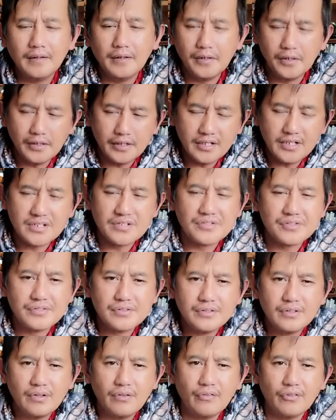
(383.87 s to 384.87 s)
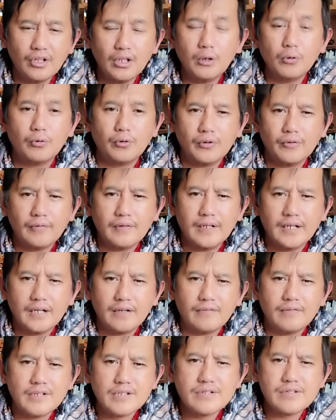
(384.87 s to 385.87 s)
It is the Lord of the
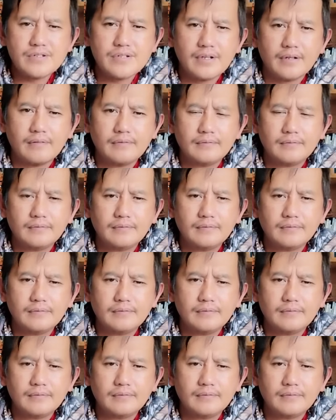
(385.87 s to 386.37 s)
Harvest.